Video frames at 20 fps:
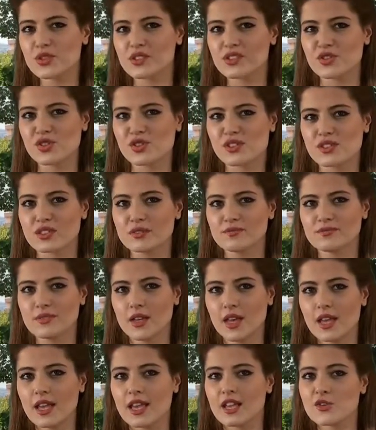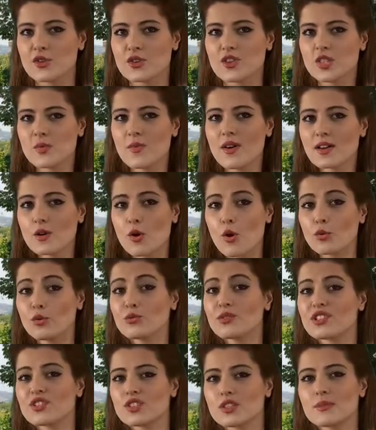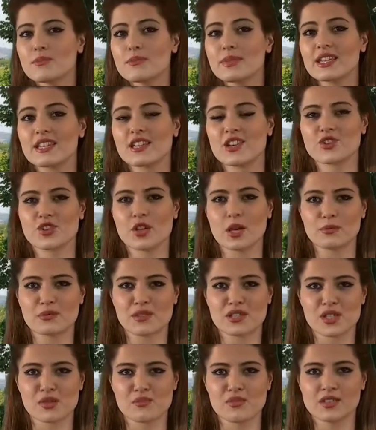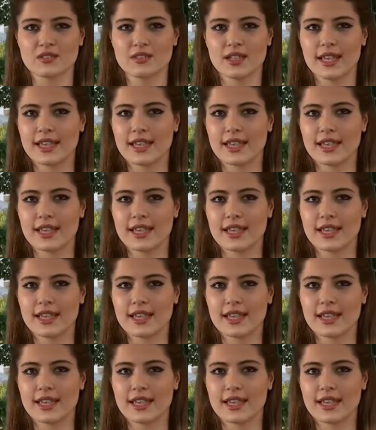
çalıştı. Çalışmak onun için bir yaşam biçimi.